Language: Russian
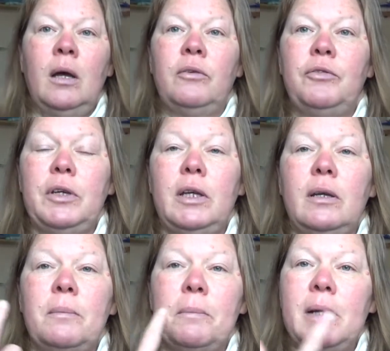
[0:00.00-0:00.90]

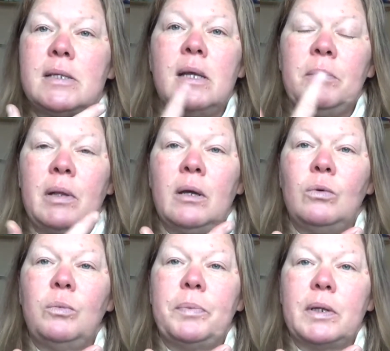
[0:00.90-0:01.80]
Вы бальзам для
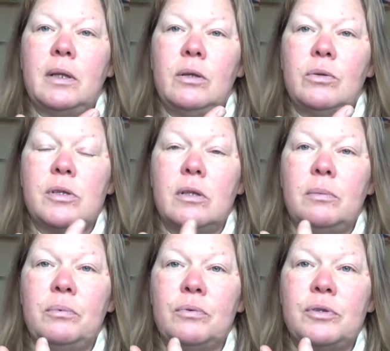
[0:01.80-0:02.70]
губ продаете,
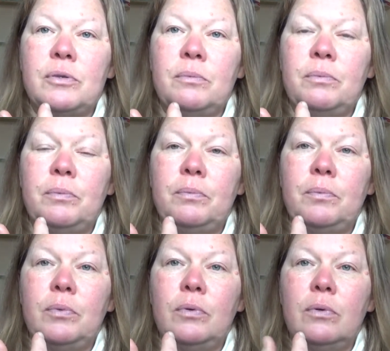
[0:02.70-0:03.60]
допустим,
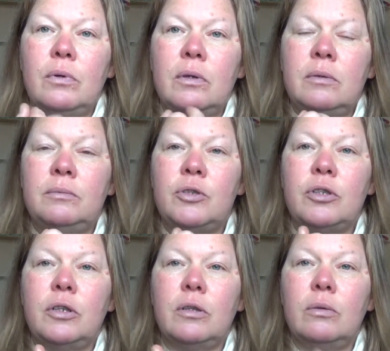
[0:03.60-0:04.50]
по
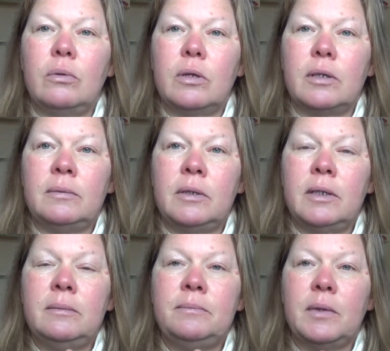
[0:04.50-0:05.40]
4 доллара,
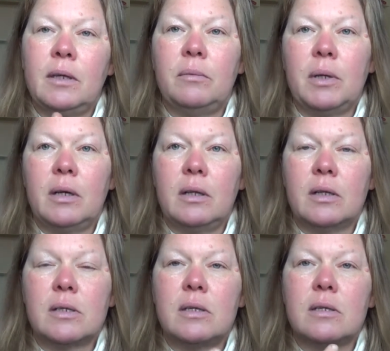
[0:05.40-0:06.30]
да, я вам на
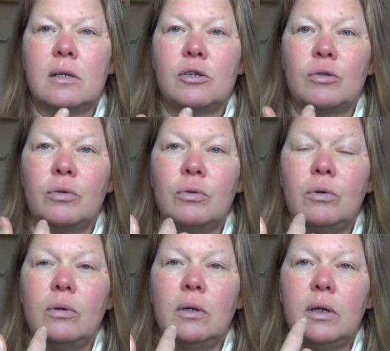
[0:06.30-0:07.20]
канадский скажу,
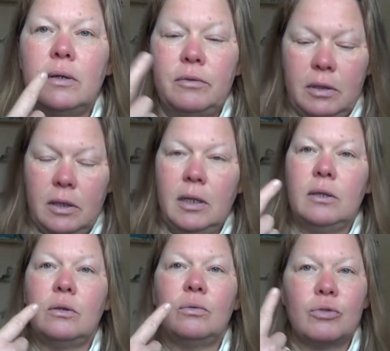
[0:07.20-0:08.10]
то а, вот
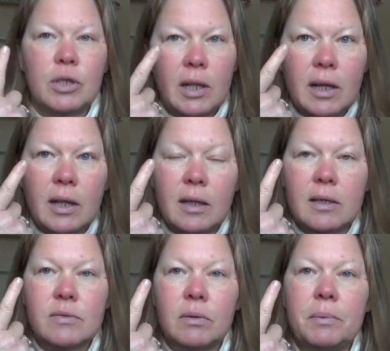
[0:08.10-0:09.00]
этот уже для
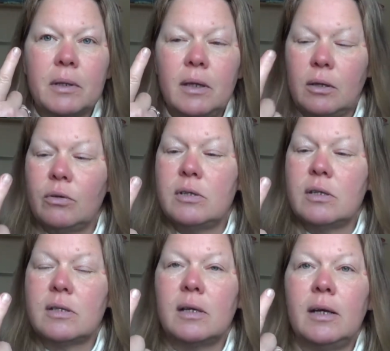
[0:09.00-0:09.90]
глаз вы продаете
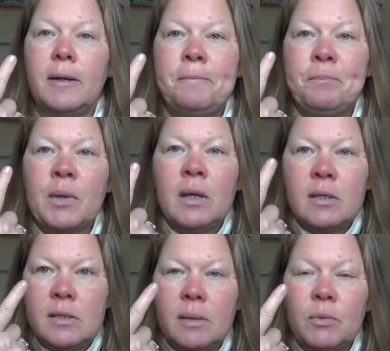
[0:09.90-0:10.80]
за
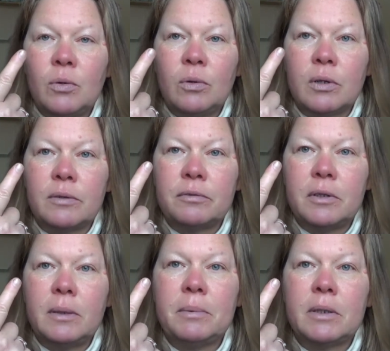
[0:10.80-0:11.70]
7 долларов,
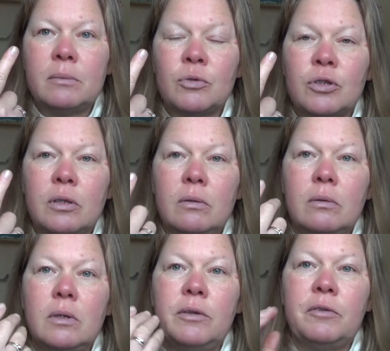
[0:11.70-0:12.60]
да, потому что
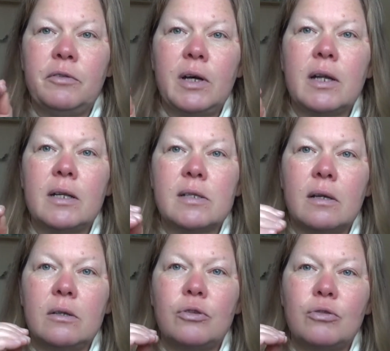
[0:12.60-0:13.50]
не в два
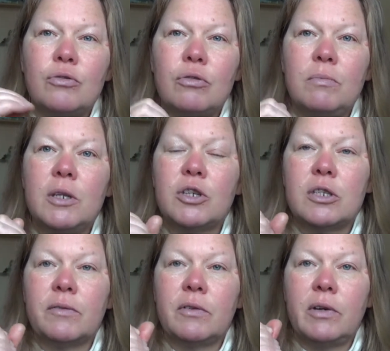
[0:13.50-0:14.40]
раза, а чуть-чуть меньше,
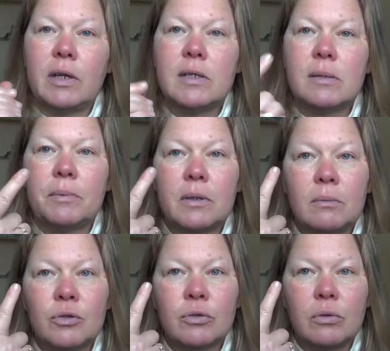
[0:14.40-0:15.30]
чем в два раза,
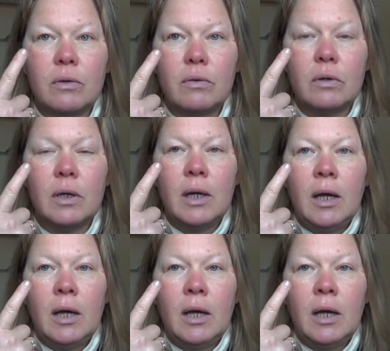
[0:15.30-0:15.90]
потому что у него